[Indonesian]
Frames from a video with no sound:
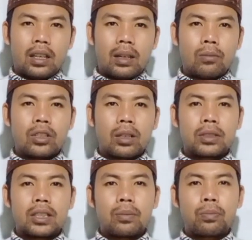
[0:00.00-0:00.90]
Namun yang
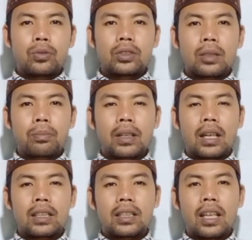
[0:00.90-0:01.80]
menjadi pusat
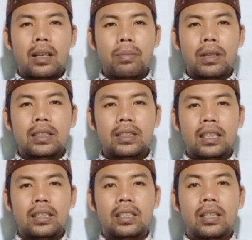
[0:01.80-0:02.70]
perhatian pada
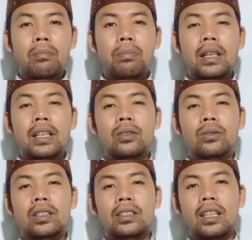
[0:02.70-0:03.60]
saat gempa
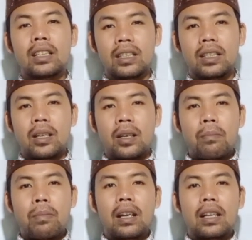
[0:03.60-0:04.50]
itu terjadi,
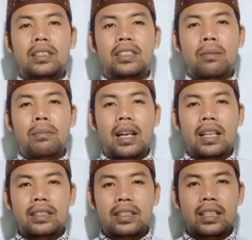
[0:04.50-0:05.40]
para
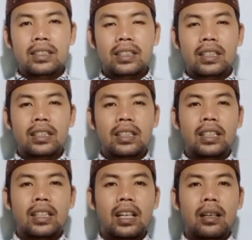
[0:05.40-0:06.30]
jamaatnya
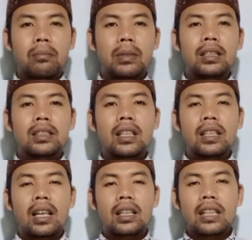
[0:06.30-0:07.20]
seketika
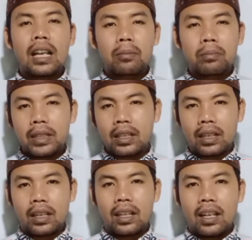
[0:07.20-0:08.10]
berteriak
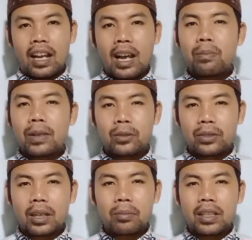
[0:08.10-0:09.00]
takbir. Apa
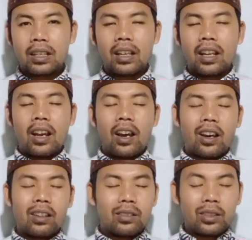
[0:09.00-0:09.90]
itu takbir?
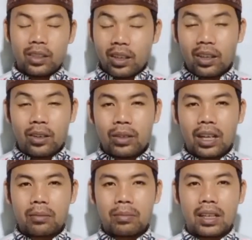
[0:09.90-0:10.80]
Allahu
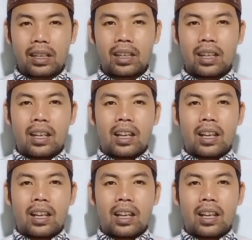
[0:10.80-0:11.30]
Akbar.